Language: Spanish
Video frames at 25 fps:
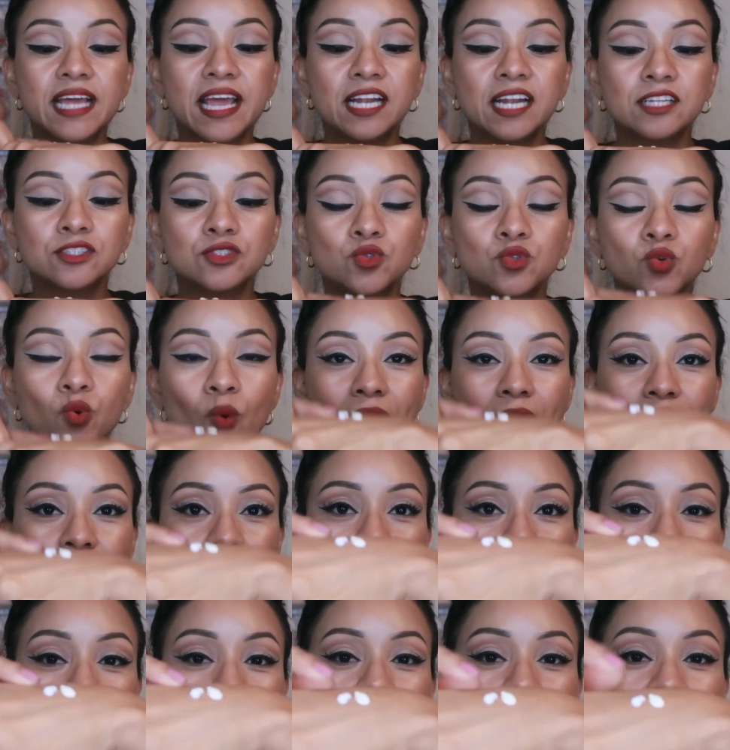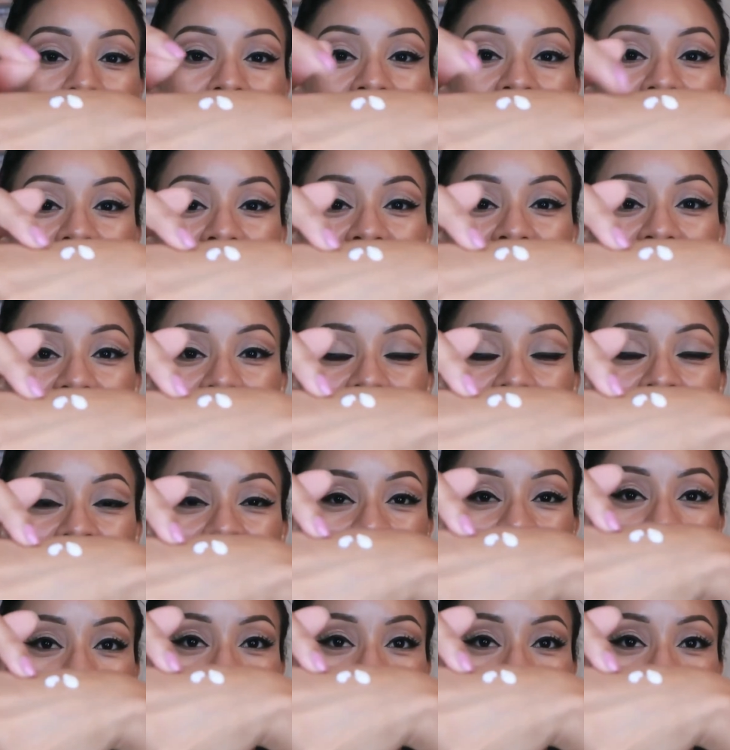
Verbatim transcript: el suero de la